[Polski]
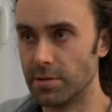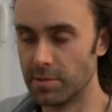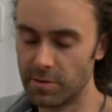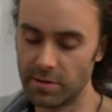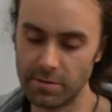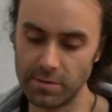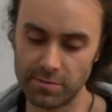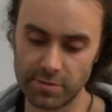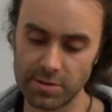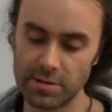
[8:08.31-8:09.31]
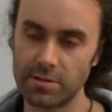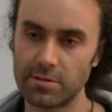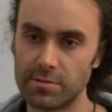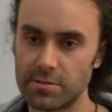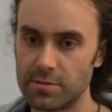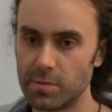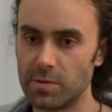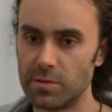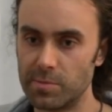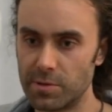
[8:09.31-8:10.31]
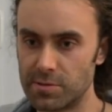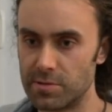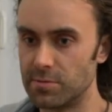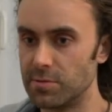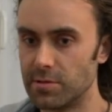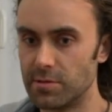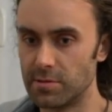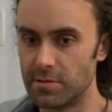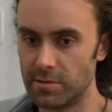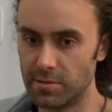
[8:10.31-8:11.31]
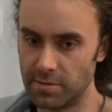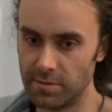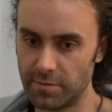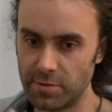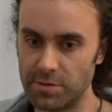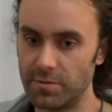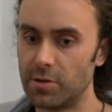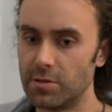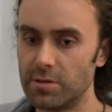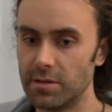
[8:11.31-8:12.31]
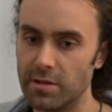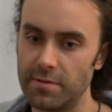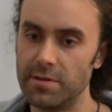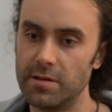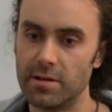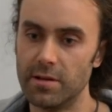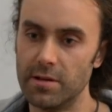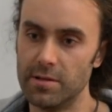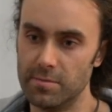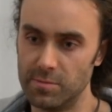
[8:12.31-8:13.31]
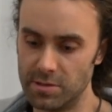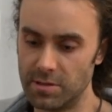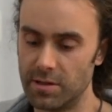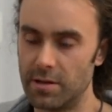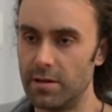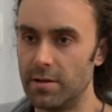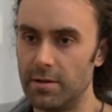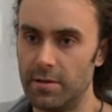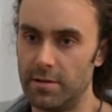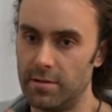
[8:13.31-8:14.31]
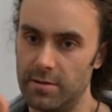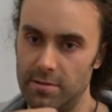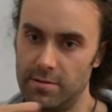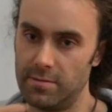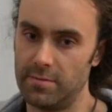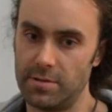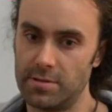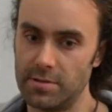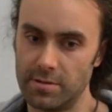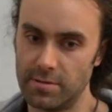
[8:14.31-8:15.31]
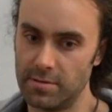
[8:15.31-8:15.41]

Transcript: Jakby tworzenie gry to jest złożony proces, tutaj jest, e, wchodzi w kod, grafika, muzyka, e, wreszcie